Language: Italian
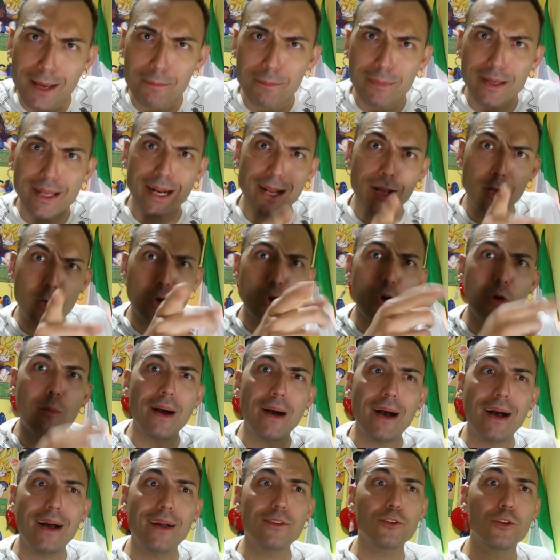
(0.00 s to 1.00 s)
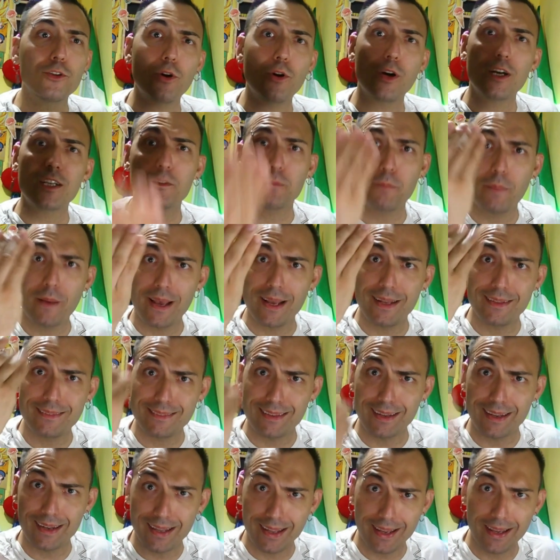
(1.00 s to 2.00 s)
mi raccomando,
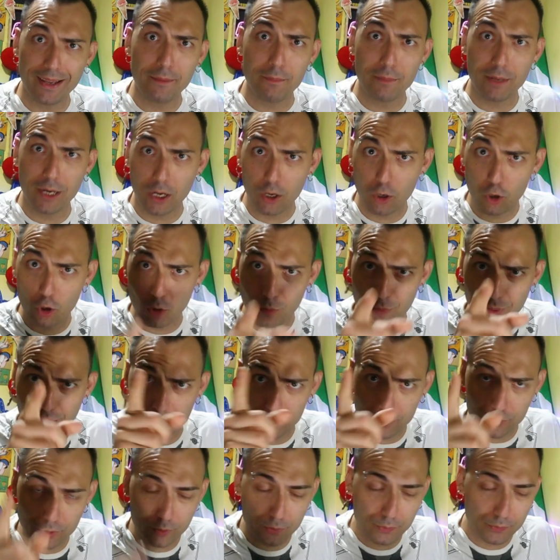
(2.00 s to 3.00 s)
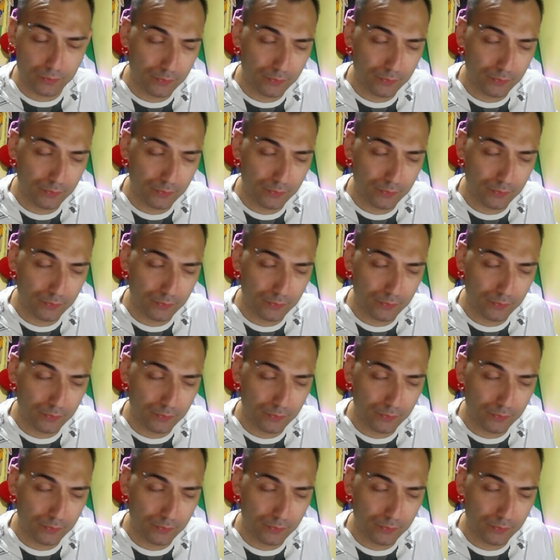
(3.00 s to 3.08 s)
aspettala, eh, mi raccomando.